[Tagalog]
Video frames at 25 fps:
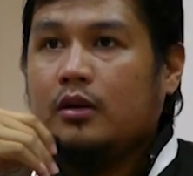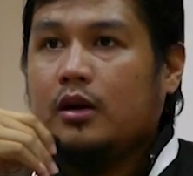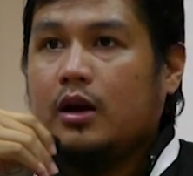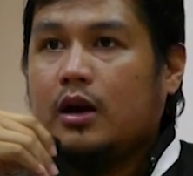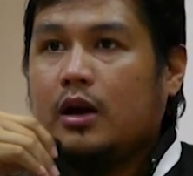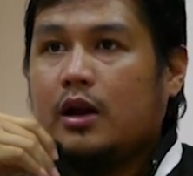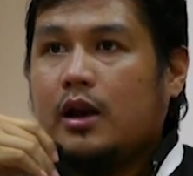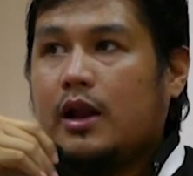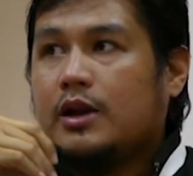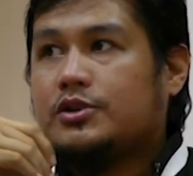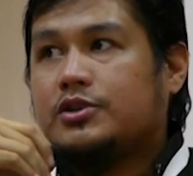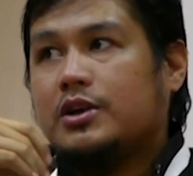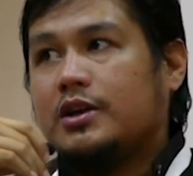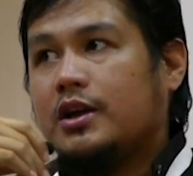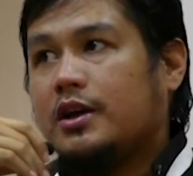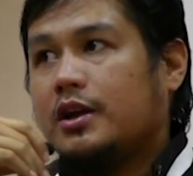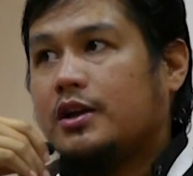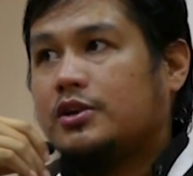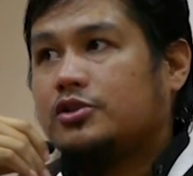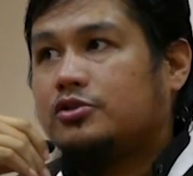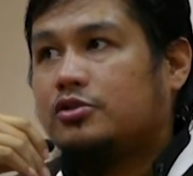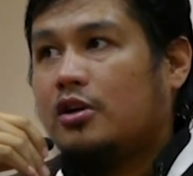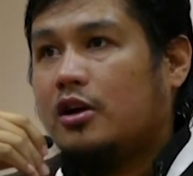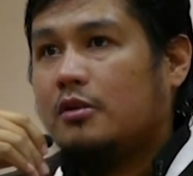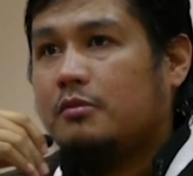Iglesia ni
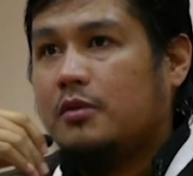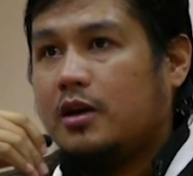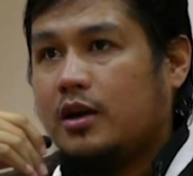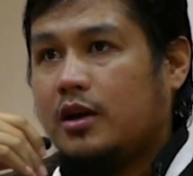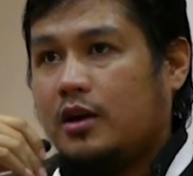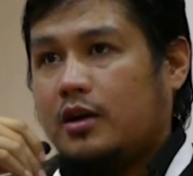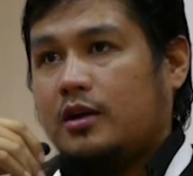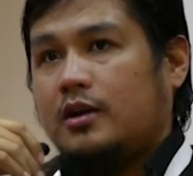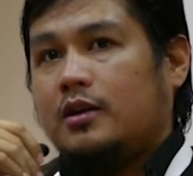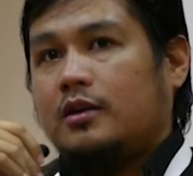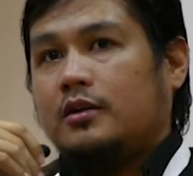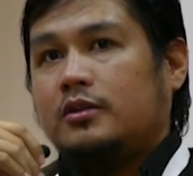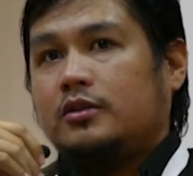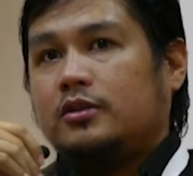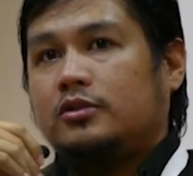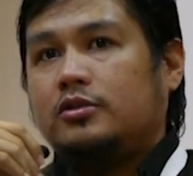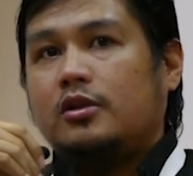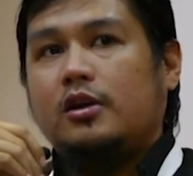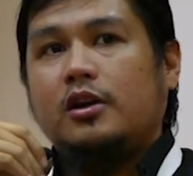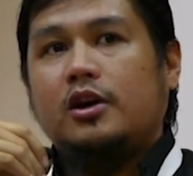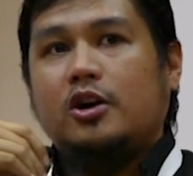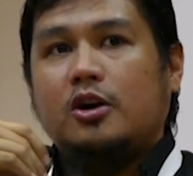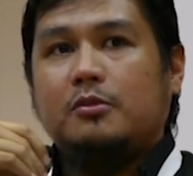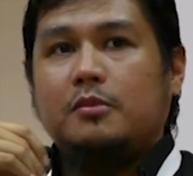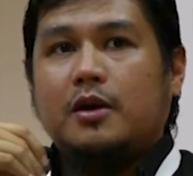Kristo kami.
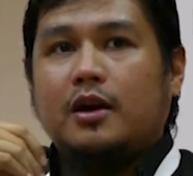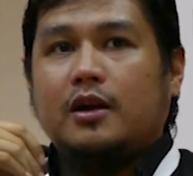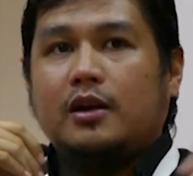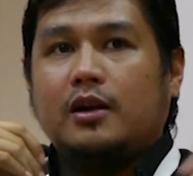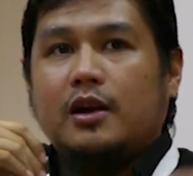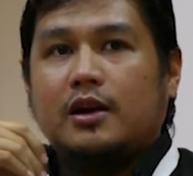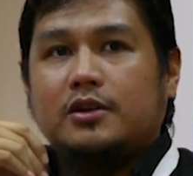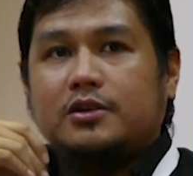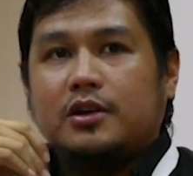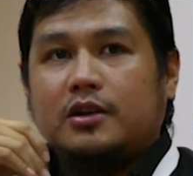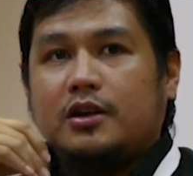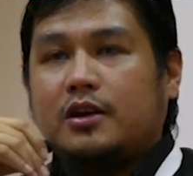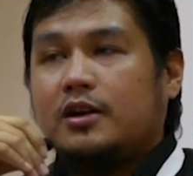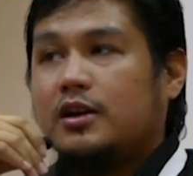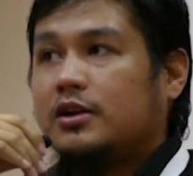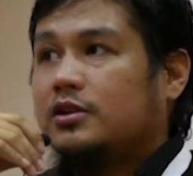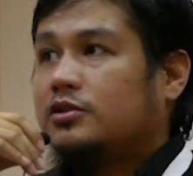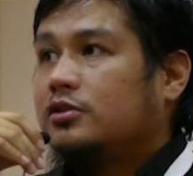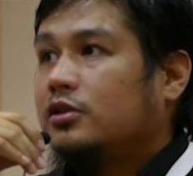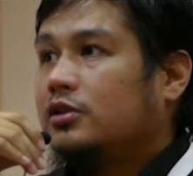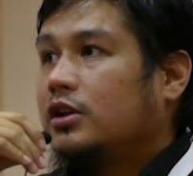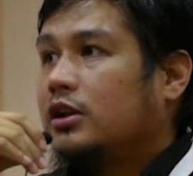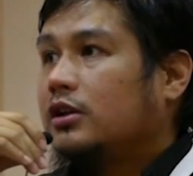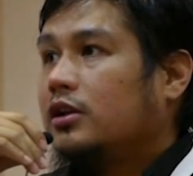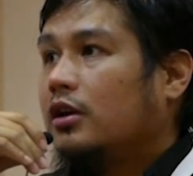Sorry kami, Iglesia ni
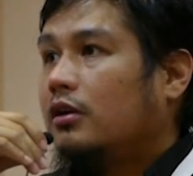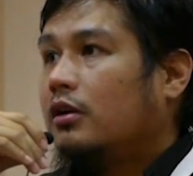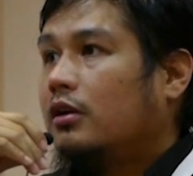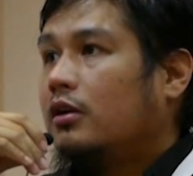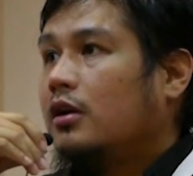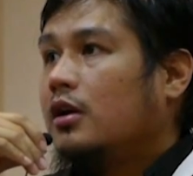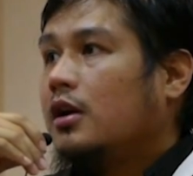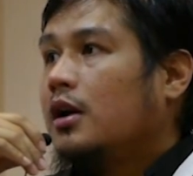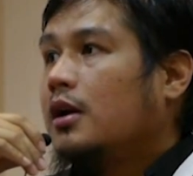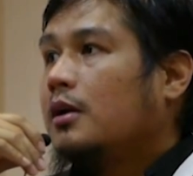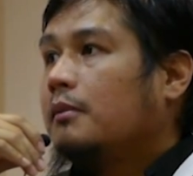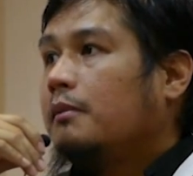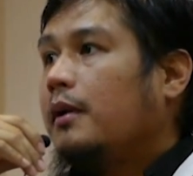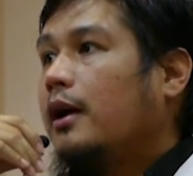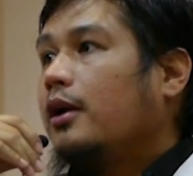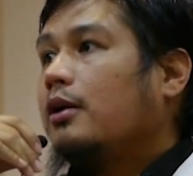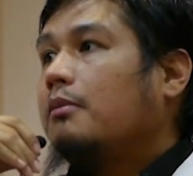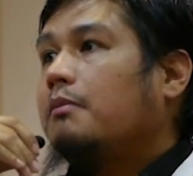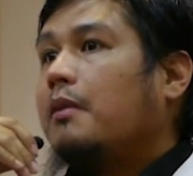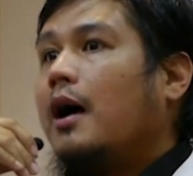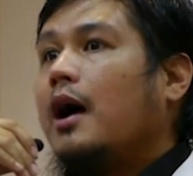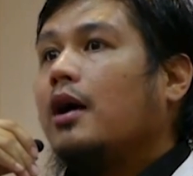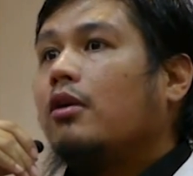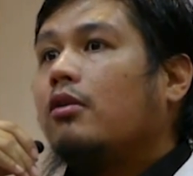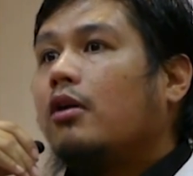Kristo dito. Pero
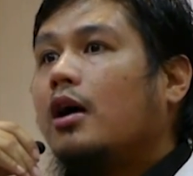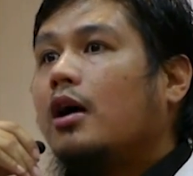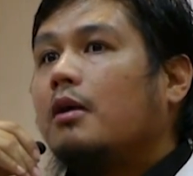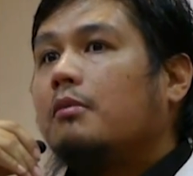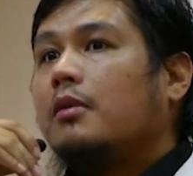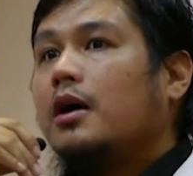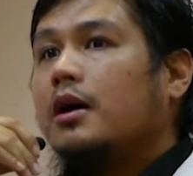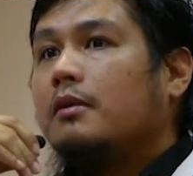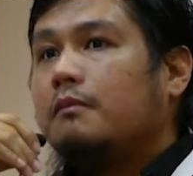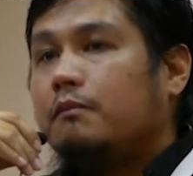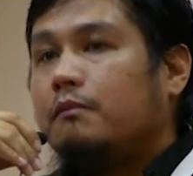bago ka ma